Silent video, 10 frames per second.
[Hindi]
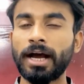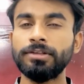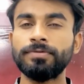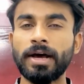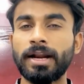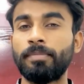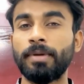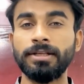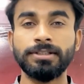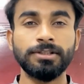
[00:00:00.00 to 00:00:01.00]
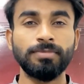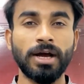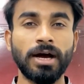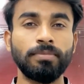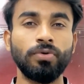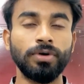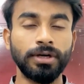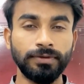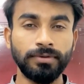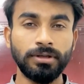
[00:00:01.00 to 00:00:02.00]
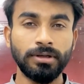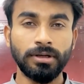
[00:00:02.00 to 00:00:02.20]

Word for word: आइस फायर अप्लाइंसेस में आपको टीवी